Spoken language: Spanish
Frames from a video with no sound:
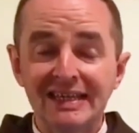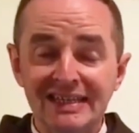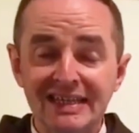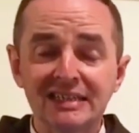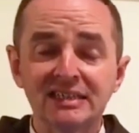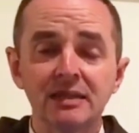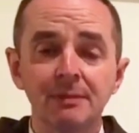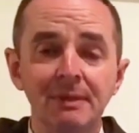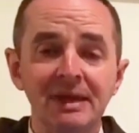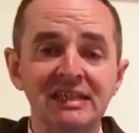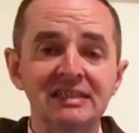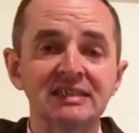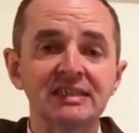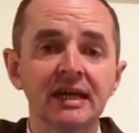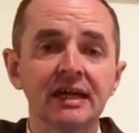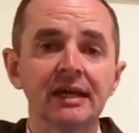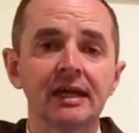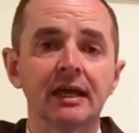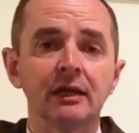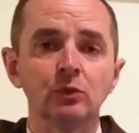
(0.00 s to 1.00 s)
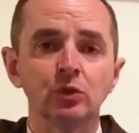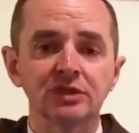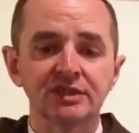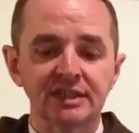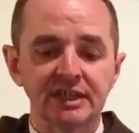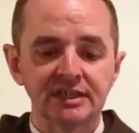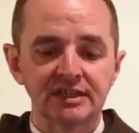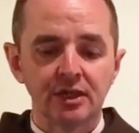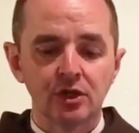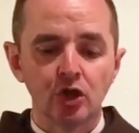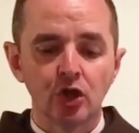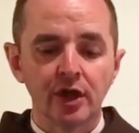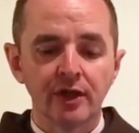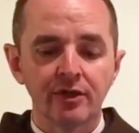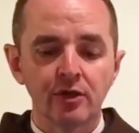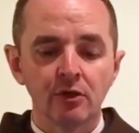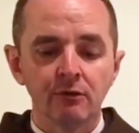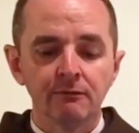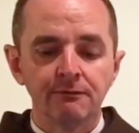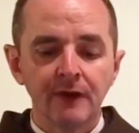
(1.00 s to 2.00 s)
ese mensaje que Nuestra Señora
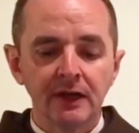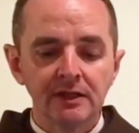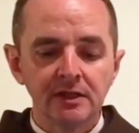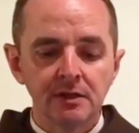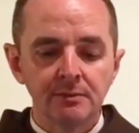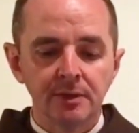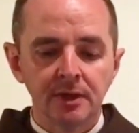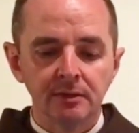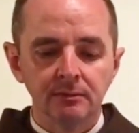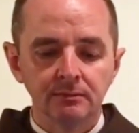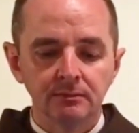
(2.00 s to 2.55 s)
dio en Fátima